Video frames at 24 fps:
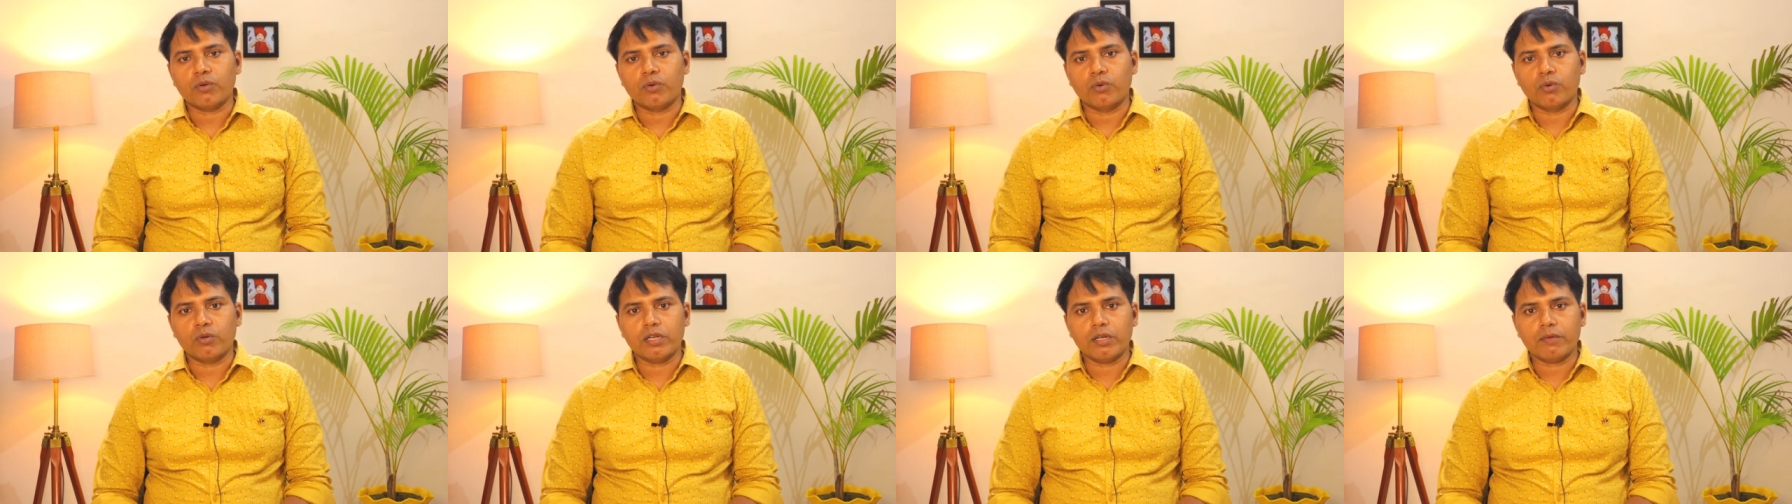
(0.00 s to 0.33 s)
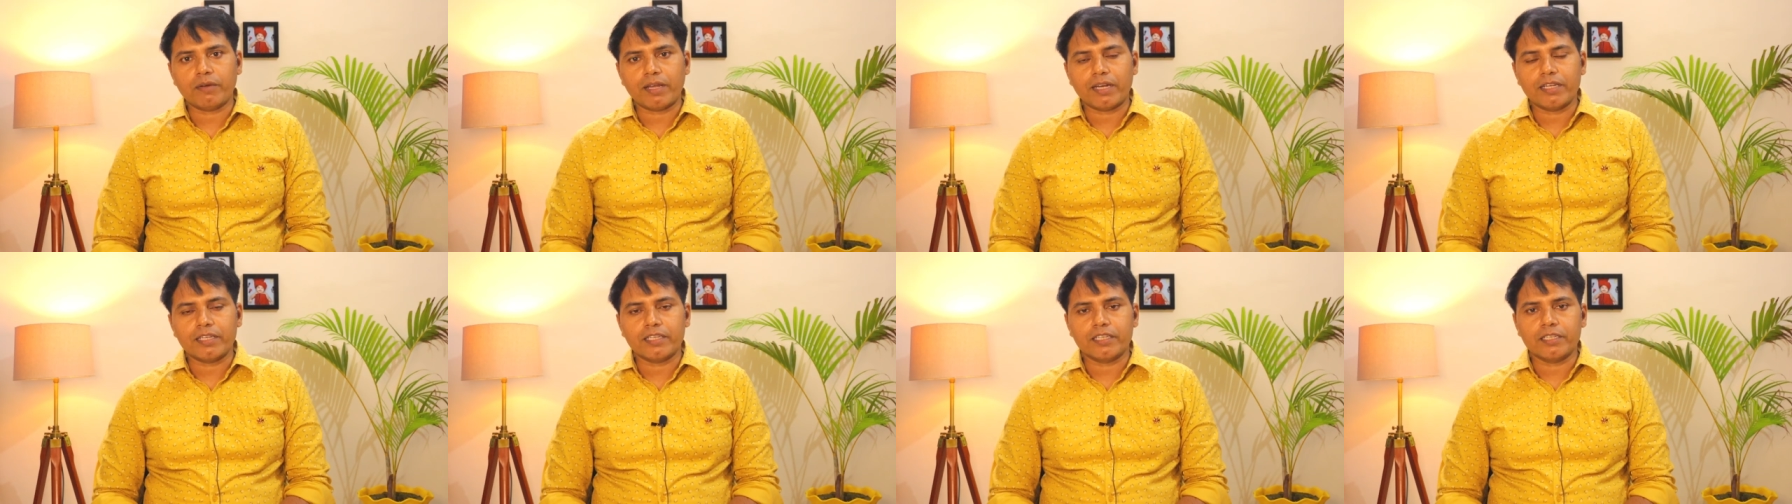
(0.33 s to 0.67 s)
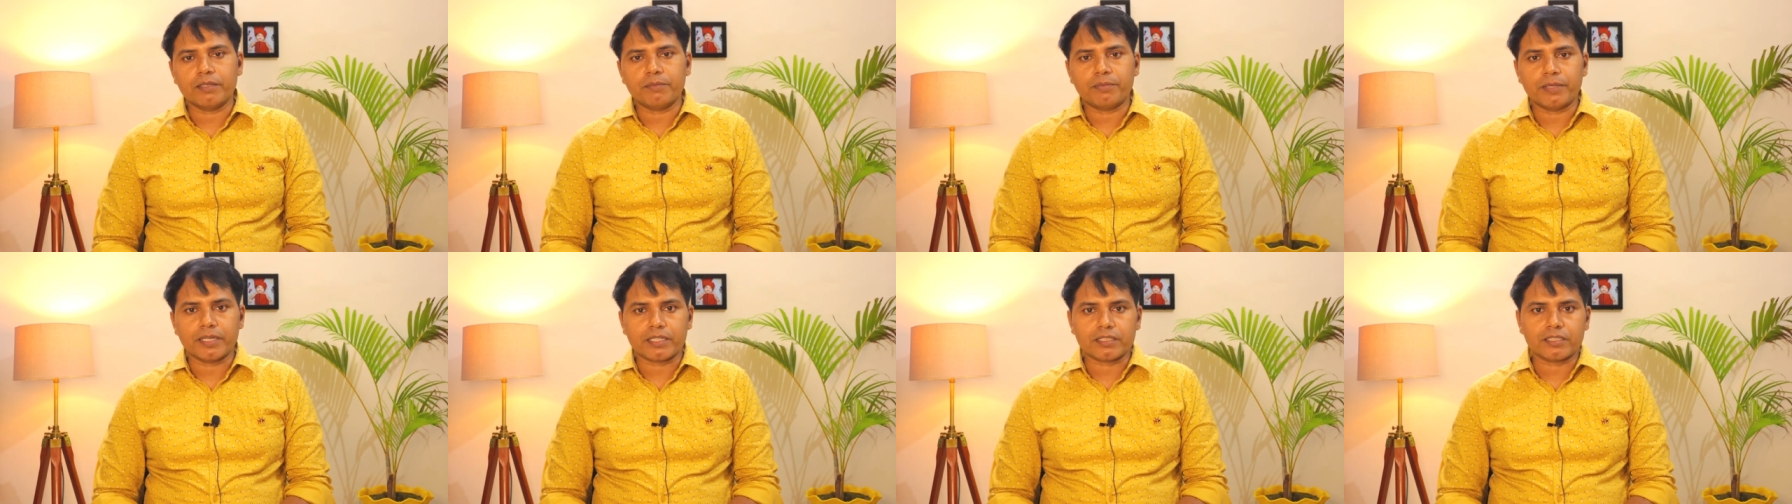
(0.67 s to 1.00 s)
होने वाले
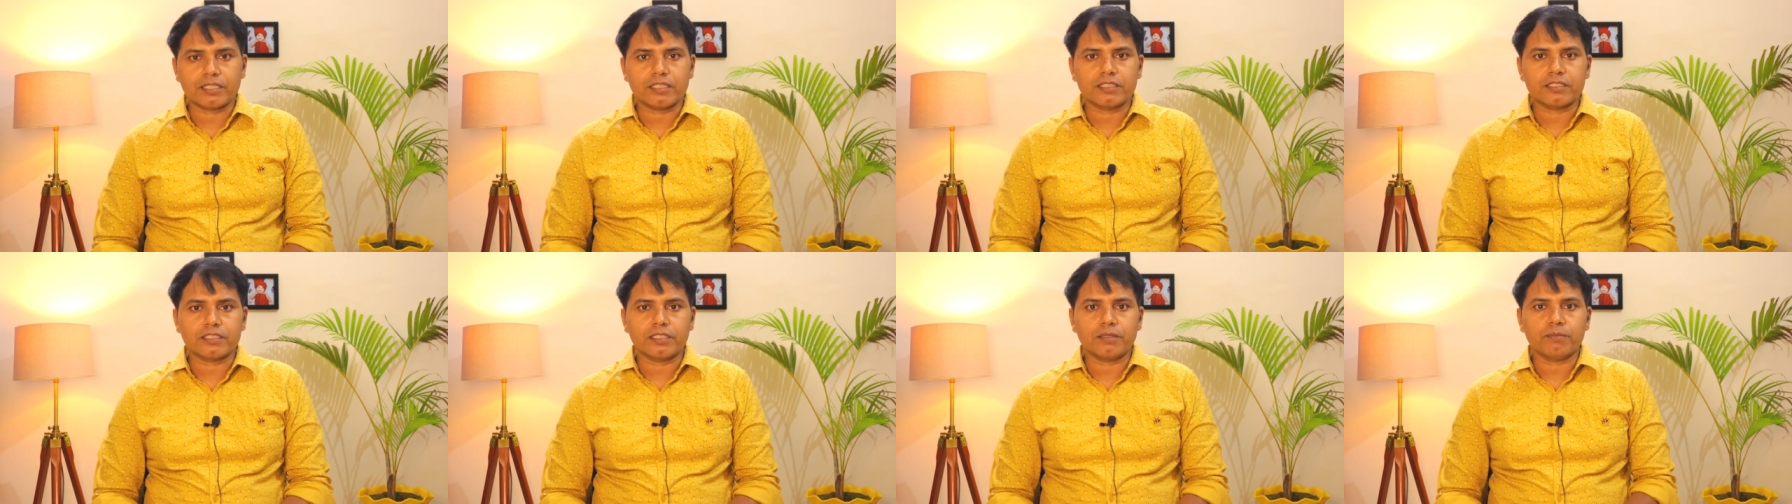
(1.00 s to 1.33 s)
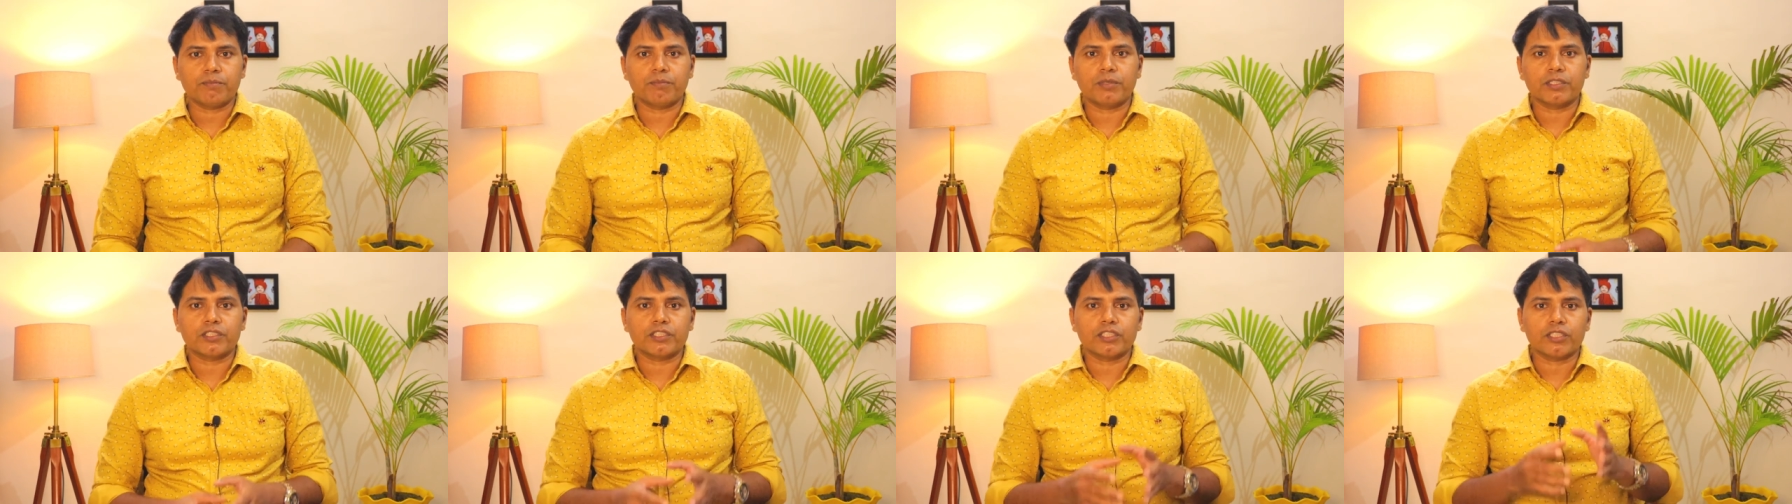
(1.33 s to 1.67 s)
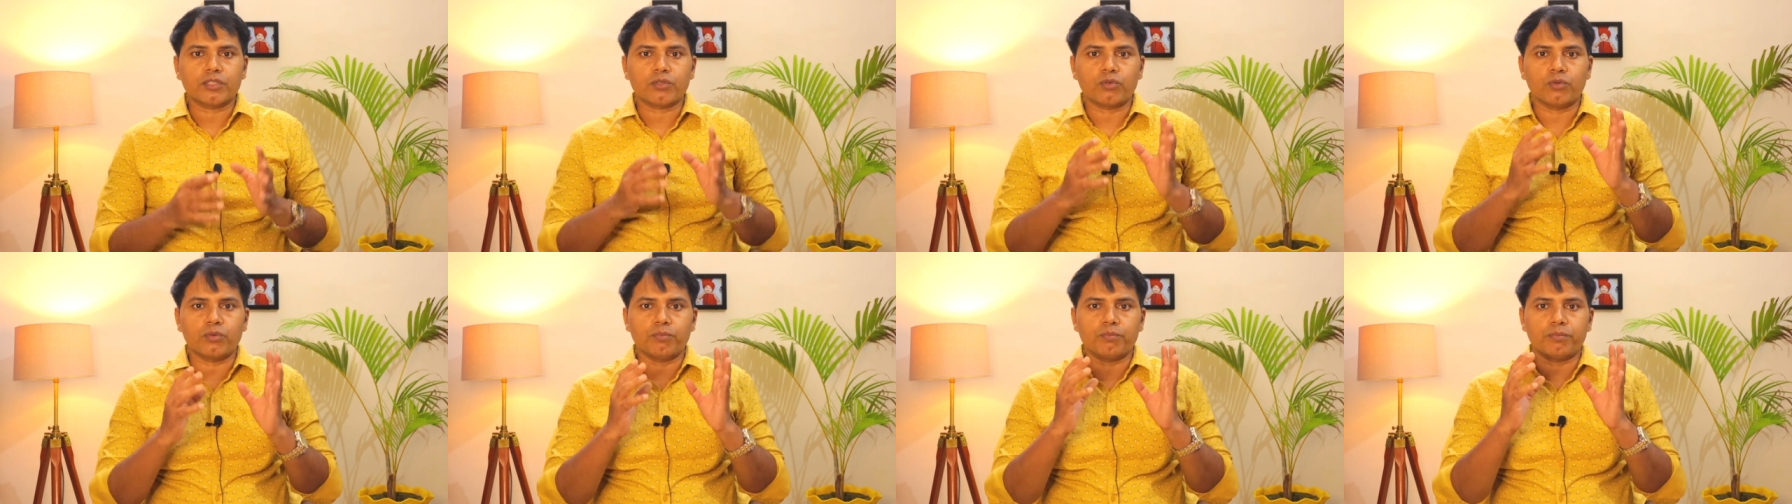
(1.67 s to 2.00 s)
इन्फेक्शन से
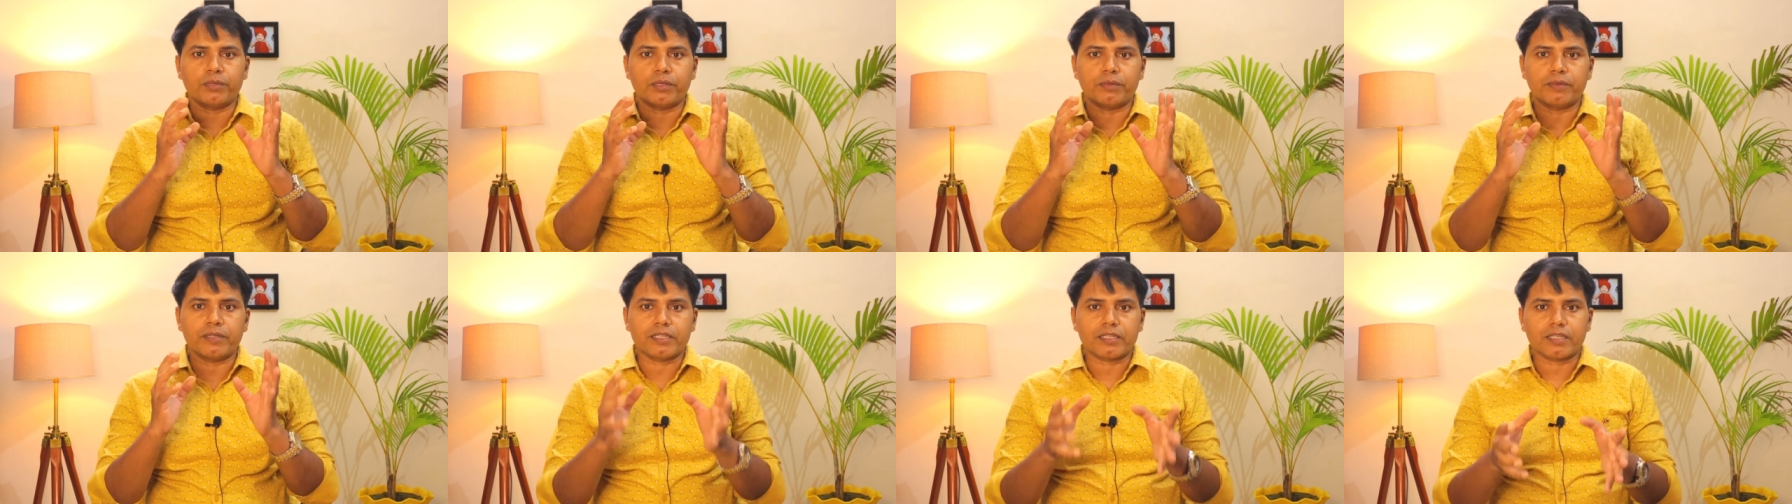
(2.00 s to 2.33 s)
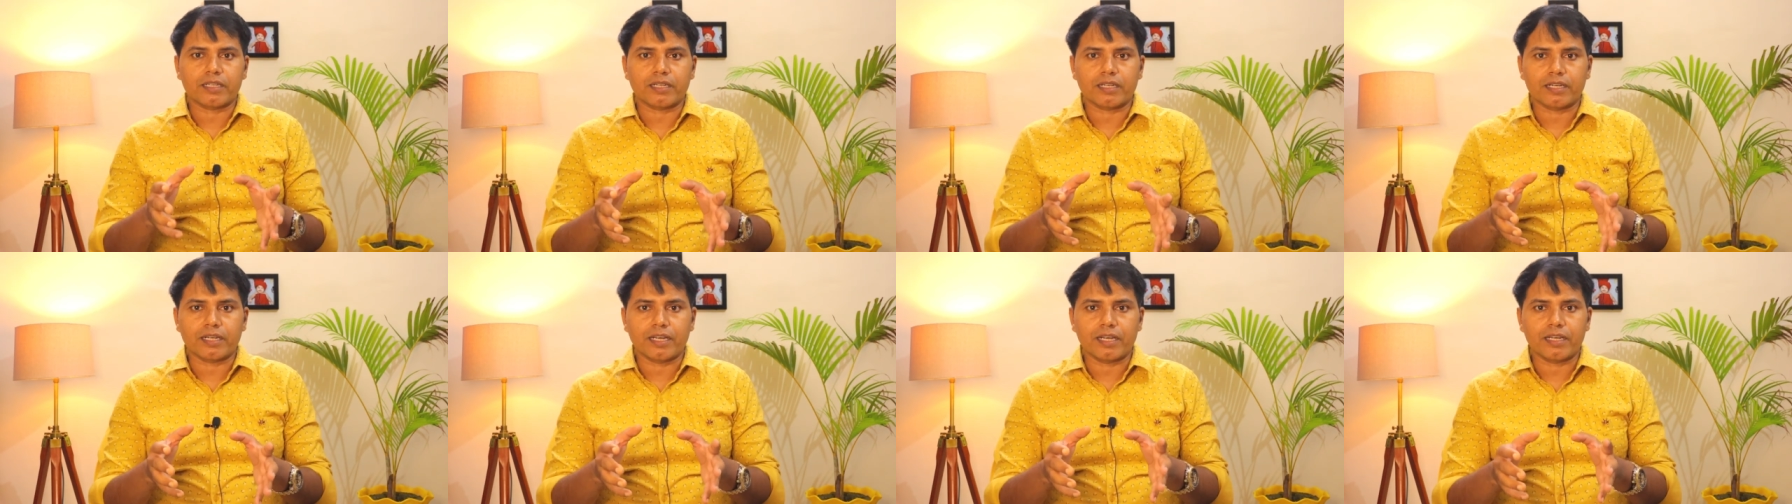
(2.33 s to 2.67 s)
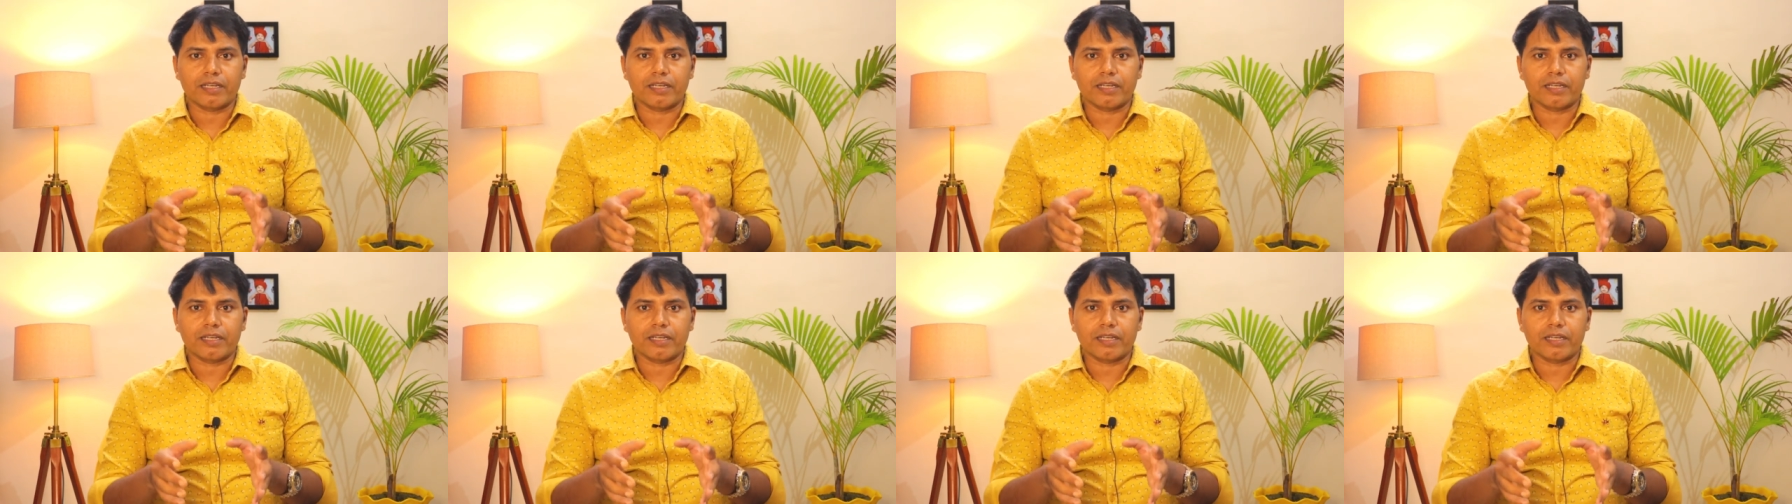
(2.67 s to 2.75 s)
बच्चे को प्रिवेंट करना